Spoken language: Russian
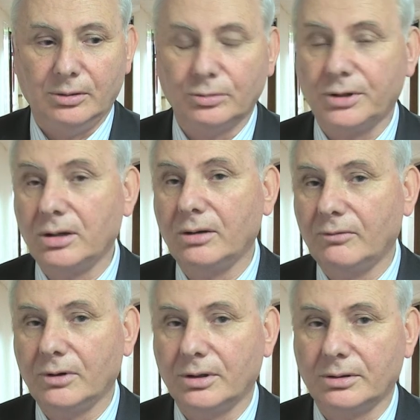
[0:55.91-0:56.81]
утренний
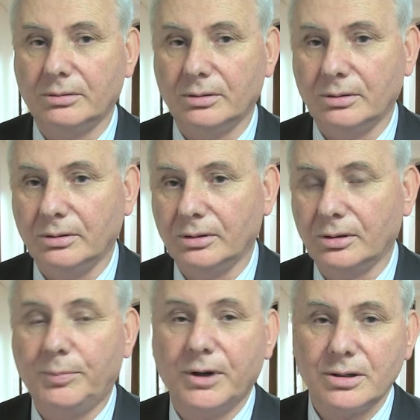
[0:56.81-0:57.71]
выход э,
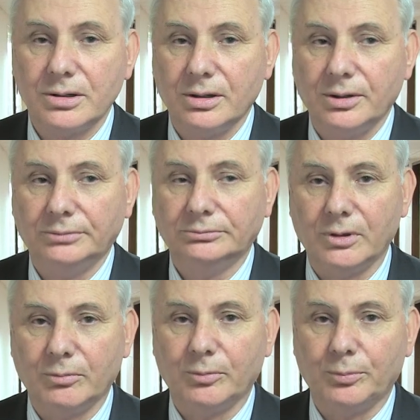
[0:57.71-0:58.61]
к прессе,
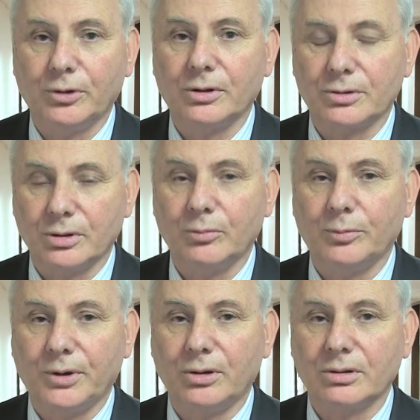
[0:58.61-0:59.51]
видимо, понял, что
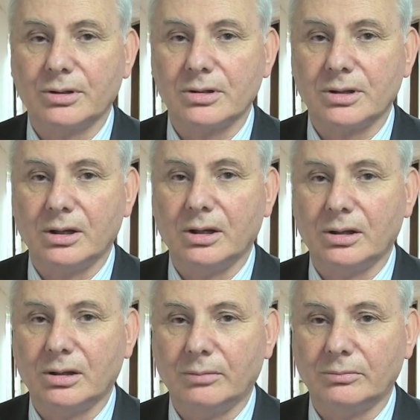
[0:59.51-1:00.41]
ему придется
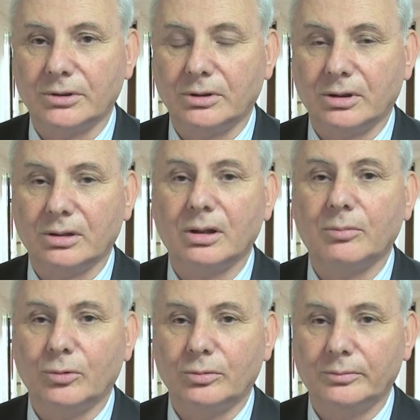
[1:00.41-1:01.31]
стоять там, так сказать,
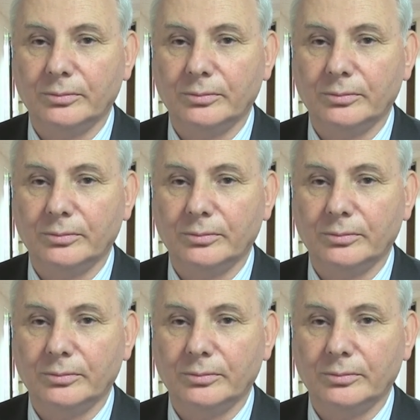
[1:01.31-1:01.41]
одному.